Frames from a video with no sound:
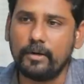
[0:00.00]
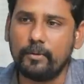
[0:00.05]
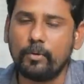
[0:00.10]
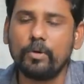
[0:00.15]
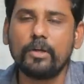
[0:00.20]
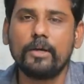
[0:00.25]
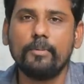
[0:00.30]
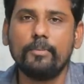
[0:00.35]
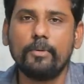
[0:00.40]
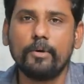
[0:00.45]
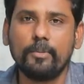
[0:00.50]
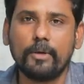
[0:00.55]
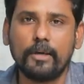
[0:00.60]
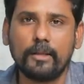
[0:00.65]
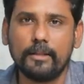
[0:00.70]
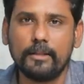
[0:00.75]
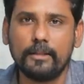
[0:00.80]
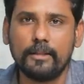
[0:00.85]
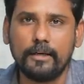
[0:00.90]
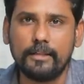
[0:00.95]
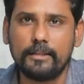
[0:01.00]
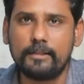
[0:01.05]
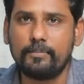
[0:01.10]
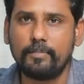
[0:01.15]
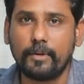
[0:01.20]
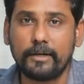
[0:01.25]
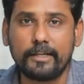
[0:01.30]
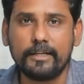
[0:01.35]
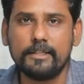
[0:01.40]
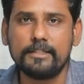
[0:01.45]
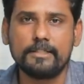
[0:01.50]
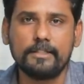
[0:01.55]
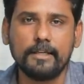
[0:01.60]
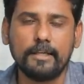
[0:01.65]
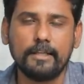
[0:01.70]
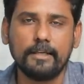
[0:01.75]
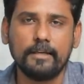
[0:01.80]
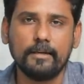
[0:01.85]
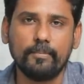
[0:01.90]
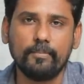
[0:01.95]
ஒடுக்கப்படும் அல்லது தலித் பட்டியல்
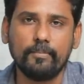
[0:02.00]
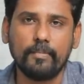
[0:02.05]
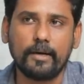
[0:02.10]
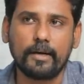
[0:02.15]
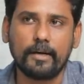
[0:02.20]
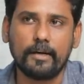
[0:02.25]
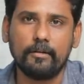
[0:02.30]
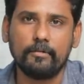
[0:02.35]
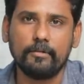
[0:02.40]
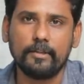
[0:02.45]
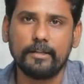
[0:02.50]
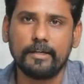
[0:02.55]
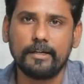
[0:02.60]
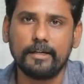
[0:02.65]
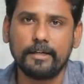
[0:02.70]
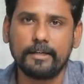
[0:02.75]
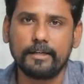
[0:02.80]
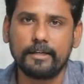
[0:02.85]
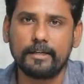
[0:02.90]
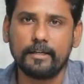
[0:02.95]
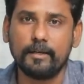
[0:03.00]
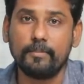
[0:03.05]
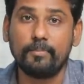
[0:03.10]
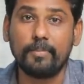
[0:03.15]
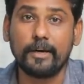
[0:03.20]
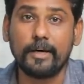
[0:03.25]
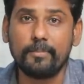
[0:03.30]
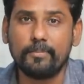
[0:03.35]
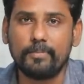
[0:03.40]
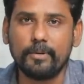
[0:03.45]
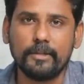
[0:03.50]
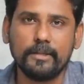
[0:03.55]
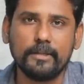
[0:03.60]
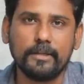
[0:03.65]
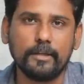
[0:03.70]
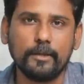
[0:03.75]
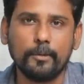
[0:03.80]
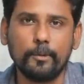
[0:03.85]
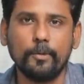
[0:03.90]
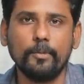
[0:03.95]
சாதியின் மக்கள் வந்து இளைஞர்கள்
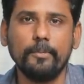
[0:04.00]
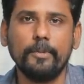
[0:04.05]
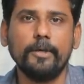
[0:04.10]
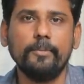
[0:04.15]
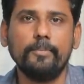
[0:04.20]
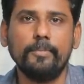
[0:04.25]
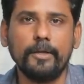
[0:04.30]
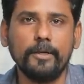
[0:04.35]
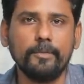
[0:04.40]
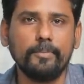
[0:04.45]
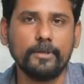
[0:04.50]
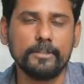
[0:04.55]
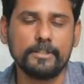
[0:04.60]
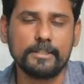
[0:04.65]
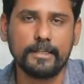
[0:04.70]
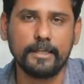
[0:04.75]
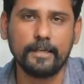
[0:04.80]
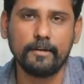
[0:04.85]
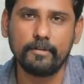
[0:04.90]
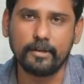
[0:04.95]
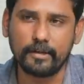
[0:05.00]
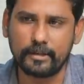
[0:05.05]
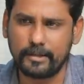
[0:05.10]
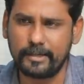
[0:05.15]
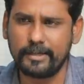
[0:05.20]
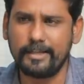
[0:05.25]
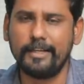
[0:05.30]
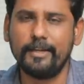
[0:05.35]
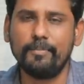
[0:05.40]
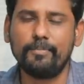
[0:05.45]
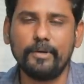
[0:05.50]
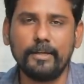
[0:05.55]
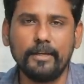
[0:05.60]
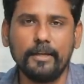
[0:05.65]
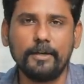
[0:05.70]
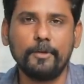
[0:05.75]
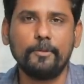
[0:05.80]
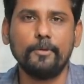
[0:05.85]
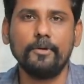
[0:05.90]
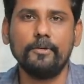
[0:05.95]
படிப்பதுங்கிறது ஒரு மிகப்பெரிய பிரச்சனையாகவே இருந்தது நீ எப்படி
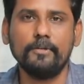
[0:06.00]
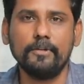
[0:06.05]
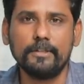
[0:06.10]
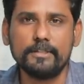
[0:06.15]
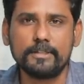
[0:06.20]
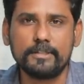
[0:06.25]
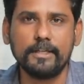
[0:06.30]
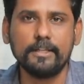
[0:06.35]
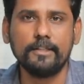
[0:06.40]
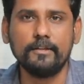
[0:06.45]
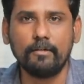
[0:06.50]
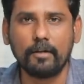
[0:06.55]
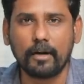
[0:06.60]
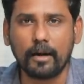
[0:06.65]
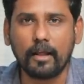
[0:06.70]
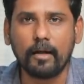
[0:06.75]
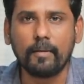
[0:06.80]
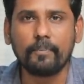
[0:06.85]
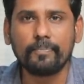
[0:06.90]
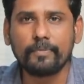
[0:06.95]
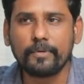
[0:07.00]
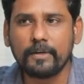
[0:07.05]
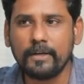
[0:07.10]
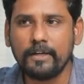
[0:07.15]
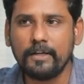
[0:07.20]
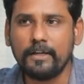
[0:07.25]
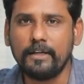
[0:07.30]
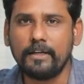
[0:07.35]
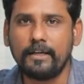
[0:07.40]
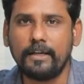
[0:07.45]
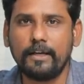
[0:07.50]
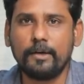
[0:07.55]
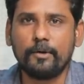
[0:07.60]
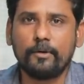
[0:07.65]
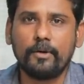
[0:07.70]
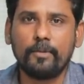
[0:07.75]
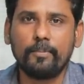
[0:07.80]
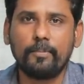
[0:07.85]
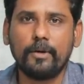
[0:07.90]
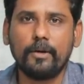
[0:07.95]
என் கூட வந்து சேர்ந்து வரலாம்
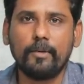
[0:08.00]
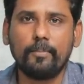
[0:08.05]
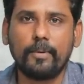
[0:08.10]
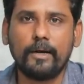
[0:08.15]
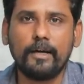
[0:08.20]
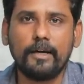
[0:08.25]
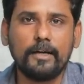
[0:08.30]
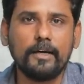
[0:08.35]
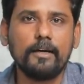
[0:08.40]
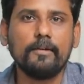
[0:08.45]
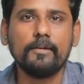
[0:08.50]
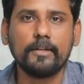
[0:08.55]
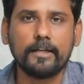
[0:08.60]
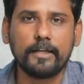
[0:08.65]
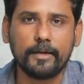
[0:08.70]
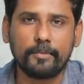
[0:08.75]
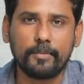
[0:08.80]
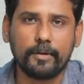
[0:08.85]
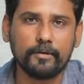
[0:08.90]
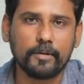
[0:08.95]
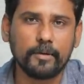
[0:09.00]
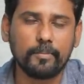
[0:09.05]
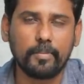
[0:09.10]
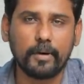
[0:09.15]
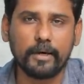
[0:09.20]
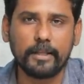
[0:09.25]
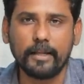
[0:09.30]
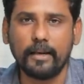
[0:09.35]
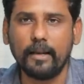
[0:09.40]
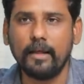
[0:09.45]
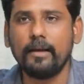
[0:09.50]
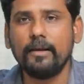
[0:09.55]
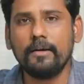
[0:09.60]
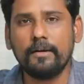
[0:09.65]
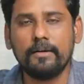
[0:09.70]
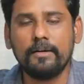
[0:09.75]
என்னோட ப பள்ளியில் வந்து நீ எப்படி வந்து படிக்கலாம்